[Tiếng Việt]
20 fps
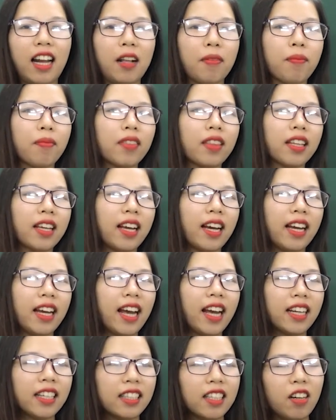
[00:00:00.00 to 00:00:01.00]
là cái
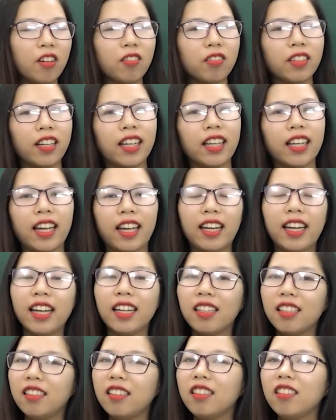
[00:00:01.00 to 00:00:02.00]
hành động này, cái
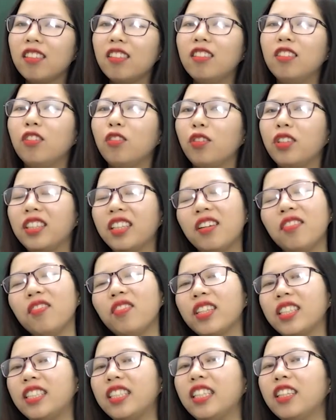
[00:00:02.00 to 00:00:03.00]
cách cư xử của nhân
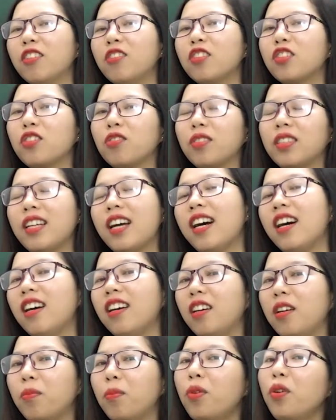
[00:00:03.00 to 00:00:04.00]
vật chính của chúng ta
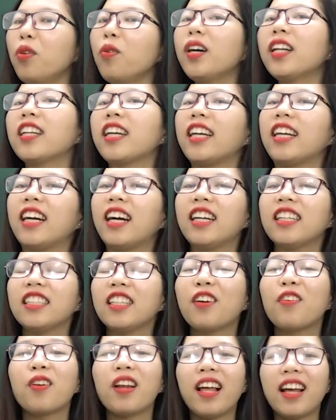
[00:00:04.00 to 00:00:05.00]
ở mỗi hoàn cảnh khác
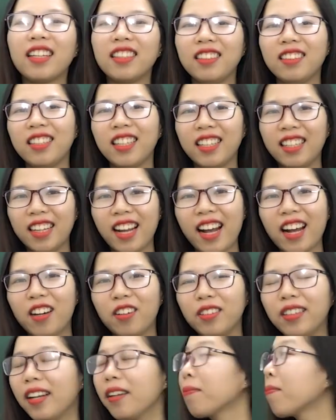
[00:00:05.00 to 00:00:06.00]
nhau là như thế
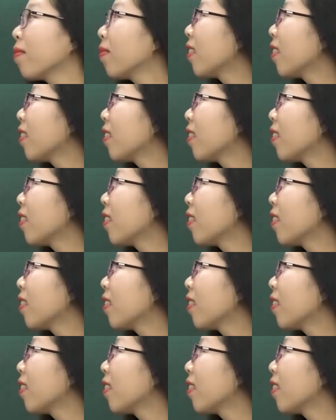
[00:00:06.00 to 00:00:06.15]
nào nhé.